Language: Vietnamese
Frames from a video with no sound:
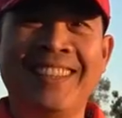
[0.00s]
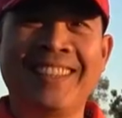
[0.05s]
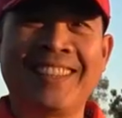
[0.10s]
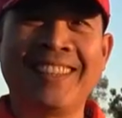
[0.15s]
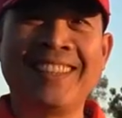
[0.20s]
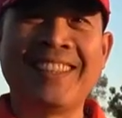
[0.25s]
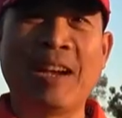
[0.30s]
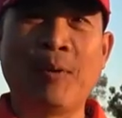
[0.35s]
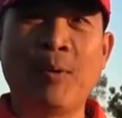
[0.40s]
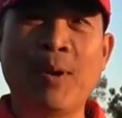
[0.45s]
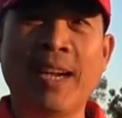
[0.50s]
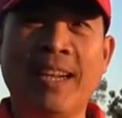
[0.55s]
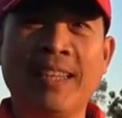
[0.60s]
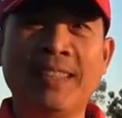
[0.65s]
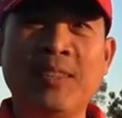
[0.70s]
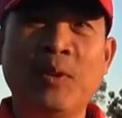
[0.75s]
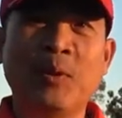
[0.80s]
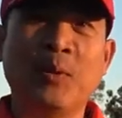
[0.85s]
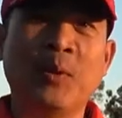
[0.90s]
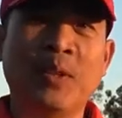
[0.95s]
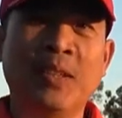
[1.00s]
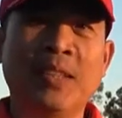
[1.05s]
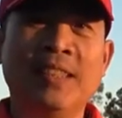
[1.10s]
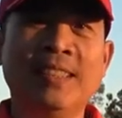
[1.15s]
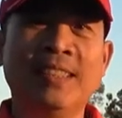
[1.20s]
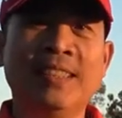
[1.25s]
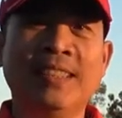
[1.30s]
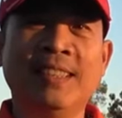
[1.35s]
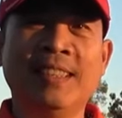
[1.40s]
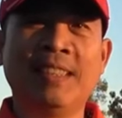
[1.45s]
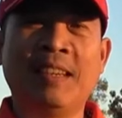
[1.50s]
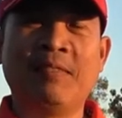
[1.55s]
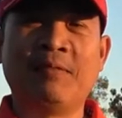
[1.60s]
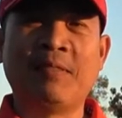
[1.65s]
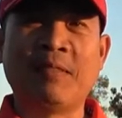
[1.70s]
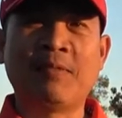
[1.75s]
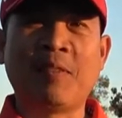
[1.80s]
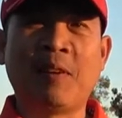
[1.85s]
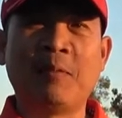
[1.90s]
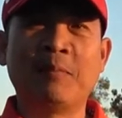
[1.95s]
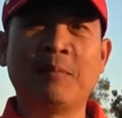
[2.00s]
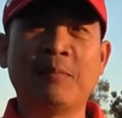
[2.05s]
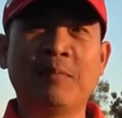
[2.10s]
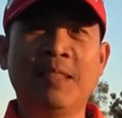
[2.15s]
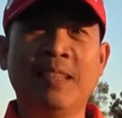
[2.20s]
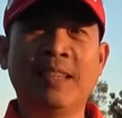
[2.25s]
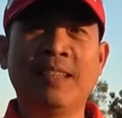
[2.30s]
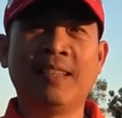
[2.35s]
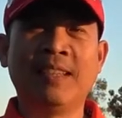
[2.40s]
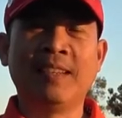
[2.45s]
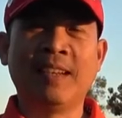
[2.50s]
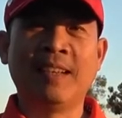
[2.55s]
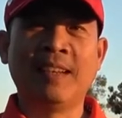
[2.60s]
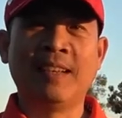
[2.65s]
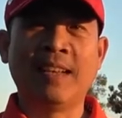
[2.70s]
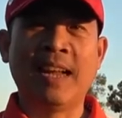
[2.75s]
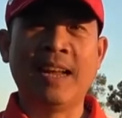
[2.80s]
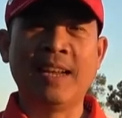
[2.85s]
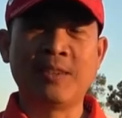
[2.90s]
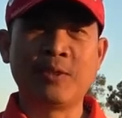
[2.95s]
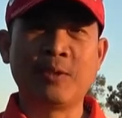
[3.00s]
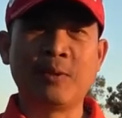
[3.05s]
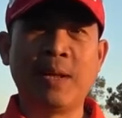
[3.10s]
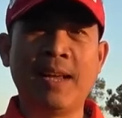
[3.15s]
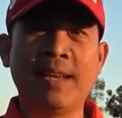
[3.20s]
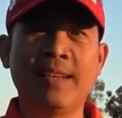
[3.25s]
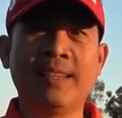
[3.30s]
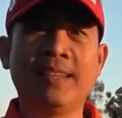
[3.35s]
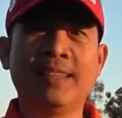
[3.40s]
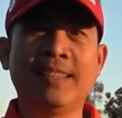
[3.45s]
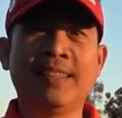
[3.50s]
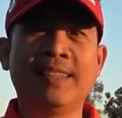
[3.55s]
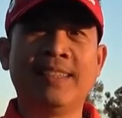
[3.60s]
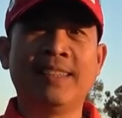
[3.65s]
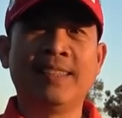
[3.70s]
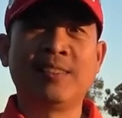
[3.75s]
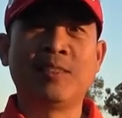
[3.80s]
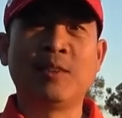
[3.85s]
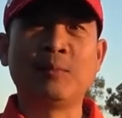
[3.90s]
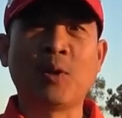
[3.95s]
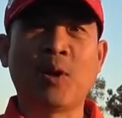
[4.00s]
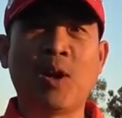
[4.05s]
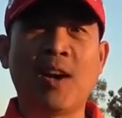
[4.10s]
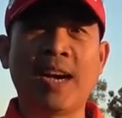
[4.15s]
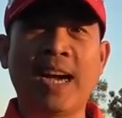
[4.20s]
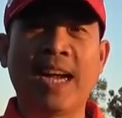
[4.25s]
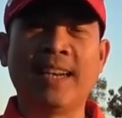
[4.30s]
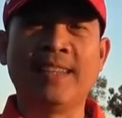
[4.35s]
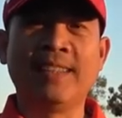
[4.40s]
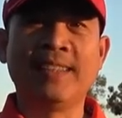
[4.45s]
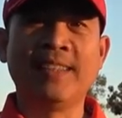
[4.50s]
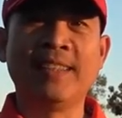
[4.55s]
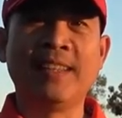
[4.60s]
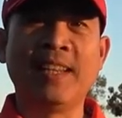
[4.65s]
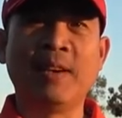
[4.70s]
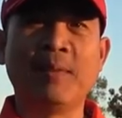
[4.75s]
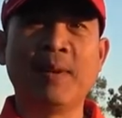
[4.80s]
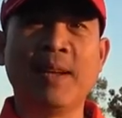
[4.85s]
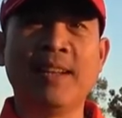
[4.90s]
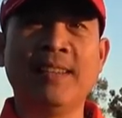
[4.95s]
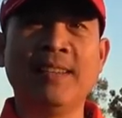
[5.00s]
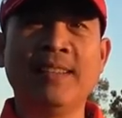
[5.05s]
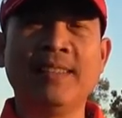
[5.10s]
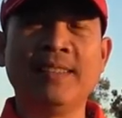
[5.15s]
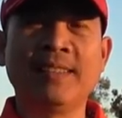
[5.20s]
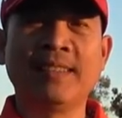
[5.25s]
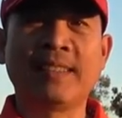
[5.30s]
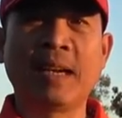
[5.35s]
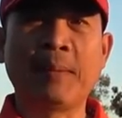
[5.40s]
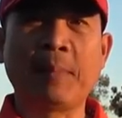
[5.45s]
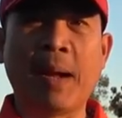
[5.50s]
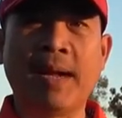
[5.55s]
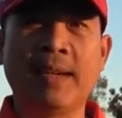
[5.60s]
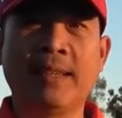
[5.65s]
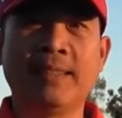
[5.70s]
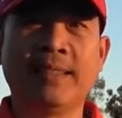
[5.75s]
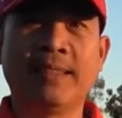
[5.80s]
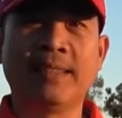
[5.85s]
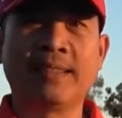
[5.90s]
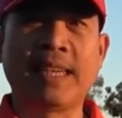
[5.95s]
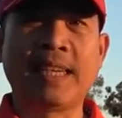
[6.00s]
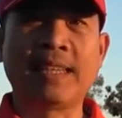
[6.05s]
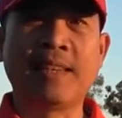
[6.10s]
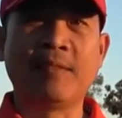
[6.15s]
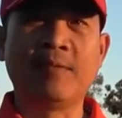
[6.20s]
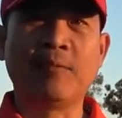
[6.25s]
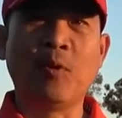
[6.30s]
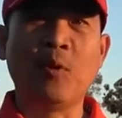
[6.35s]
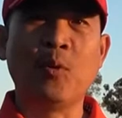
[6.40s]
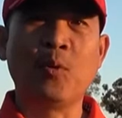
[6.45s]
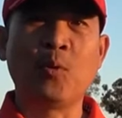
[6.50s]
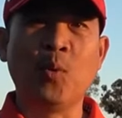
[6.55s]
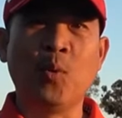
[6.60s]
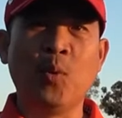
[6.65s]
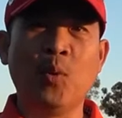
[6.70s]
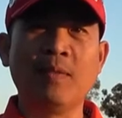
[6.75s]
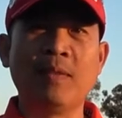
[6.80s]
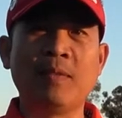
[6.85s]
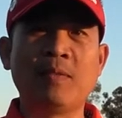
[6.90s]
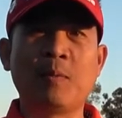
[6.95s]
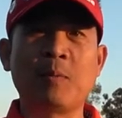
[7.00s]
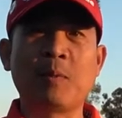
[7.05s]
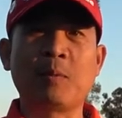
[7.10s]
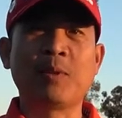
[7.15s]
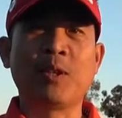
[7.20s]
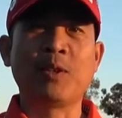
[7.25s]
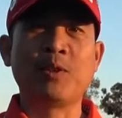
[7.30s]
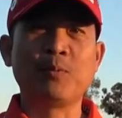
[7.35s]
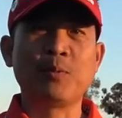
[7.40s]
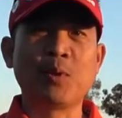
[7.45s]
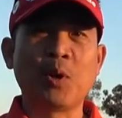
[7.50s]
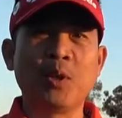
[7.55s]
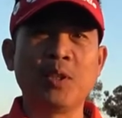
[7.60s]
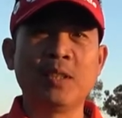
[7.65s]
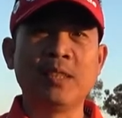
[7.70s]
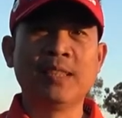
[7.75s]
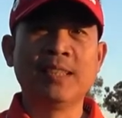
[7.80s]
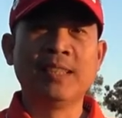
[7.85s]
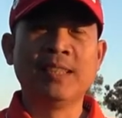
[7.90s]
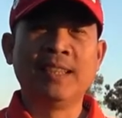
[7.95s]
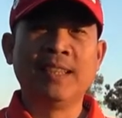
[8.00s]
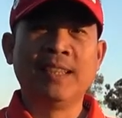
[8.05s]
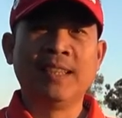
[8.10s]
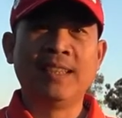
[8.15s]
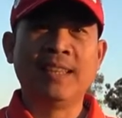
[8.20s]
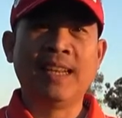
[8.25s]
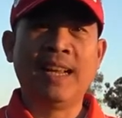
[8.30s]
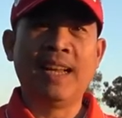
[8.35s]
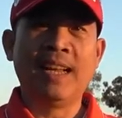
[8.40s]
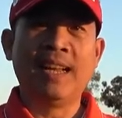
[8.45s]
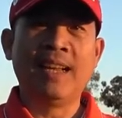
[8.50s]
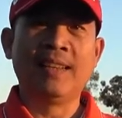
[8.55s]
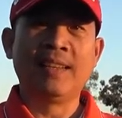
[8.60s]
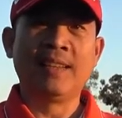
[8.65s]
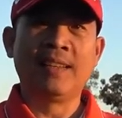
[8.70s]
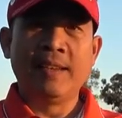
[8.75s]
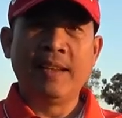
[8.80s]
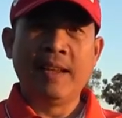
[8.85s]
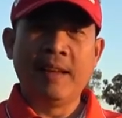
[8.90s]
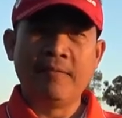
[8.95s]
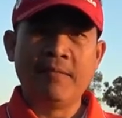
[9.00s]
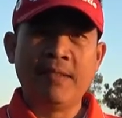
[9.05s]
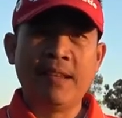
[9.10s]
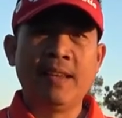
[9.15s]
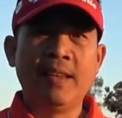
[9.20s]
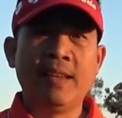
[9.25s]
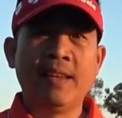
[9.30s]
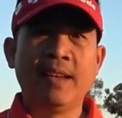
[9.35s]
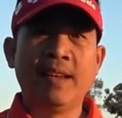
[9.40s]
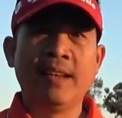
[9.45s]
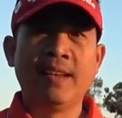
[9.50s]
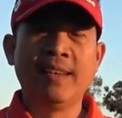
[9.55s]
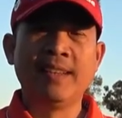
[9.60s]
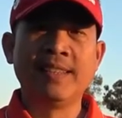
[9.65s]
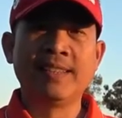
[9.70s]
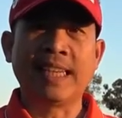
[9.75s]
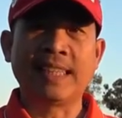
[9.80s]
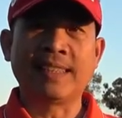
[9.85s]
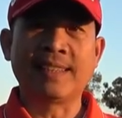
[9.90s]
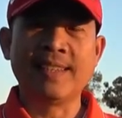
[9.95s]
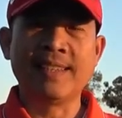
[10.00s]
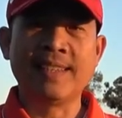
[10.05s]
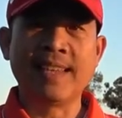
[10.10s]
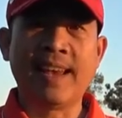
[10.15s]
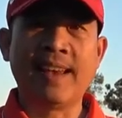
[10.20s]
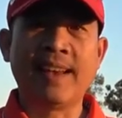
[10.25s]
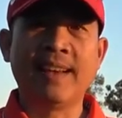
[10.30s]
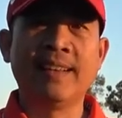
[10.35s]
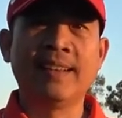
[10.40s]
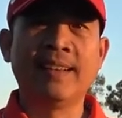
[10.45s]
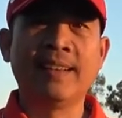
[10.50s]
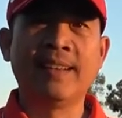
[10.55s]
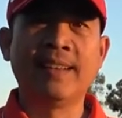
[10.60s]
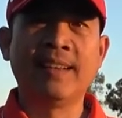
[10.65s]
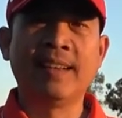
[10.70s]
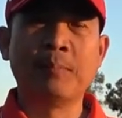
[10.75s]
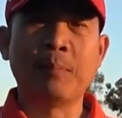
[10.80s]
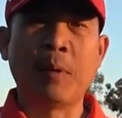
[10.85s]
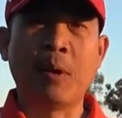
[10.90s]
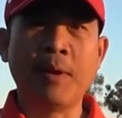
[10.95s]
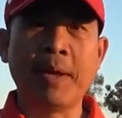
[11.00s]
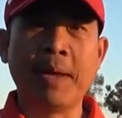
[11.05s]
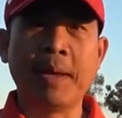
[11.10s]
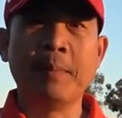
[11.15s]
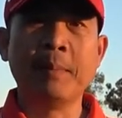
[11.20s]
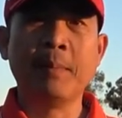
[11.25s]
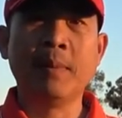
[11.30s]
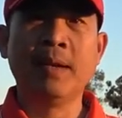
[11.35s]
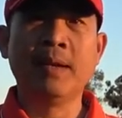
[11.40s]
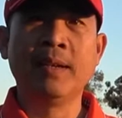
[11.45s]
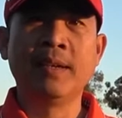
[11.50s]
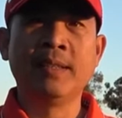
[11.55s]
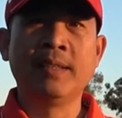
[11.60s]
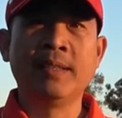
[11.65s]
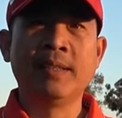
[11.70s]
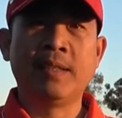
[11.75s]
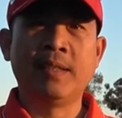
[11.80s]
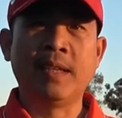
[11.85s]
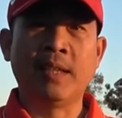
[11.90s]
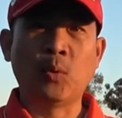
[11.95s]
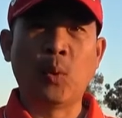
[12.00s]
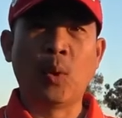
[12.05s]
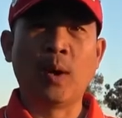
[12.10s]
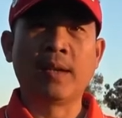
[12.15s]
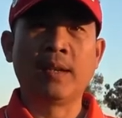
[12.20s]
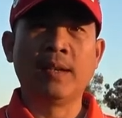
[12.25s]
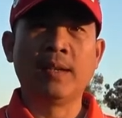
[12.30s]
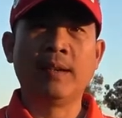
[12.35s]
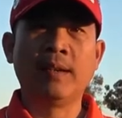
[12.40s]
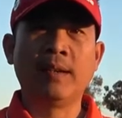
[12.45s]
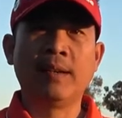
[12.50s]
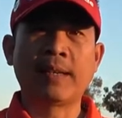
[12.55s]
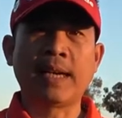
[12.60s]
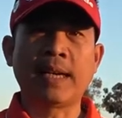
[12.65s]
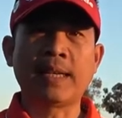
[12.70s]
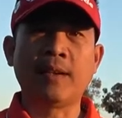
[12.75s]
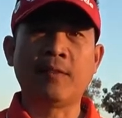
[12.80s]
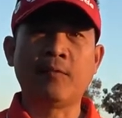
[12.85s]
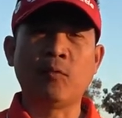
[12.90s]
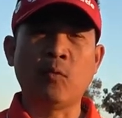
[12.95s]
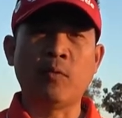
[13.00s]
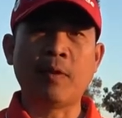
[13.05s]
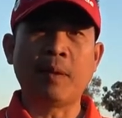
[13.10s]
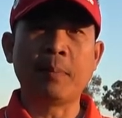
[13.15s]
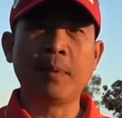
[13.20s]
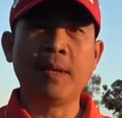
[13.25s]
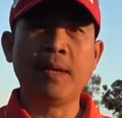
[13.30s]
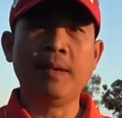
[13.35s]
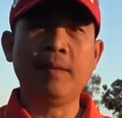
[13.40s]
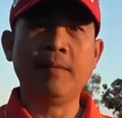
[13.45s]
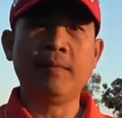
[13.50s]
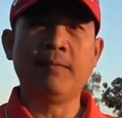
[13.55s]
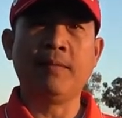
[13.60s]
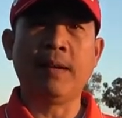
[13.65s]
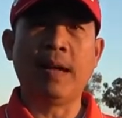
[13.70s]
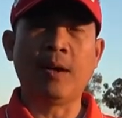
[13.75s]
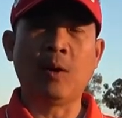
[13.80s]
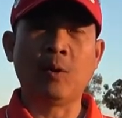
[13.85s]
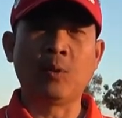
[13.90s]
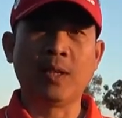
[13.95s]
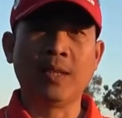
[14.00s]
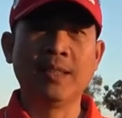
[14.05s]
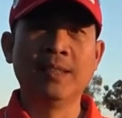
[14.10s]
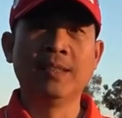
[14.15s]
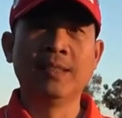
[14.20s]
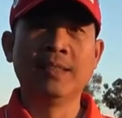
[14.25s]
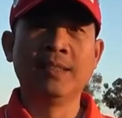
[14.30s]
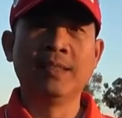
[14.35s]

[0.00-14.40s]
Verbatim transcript: Kính chào quý khách của văn phòng Angela Chúng tôi hân hạnh giới thiệu đến các bạn các dịch vụ của văn phòng công ty chúng tôi là DMV, sang tên xe, bảo hiểm, dịch thuật, các dịch vụ pháp lý và đầu tư.